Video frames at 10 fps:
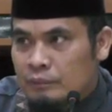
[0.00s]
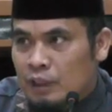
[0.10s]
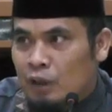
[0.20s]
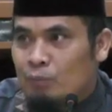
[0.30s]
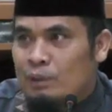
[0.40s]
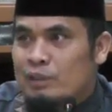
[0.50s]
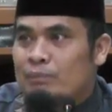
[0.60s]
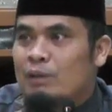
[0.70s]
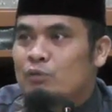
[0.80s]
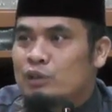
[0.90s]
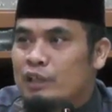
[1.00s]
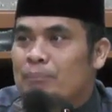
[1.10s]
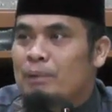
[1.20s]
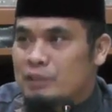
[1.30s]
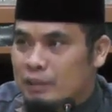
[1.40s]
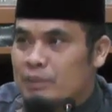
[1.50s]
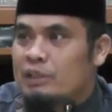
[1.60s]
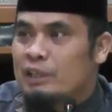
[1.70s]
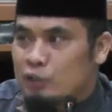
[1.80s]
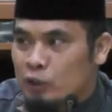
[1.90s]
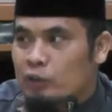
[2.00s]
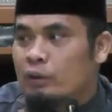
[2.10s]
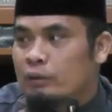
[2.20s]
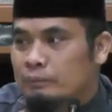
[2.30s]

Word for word: Kalau masih manusia pasti bisa dicontoh.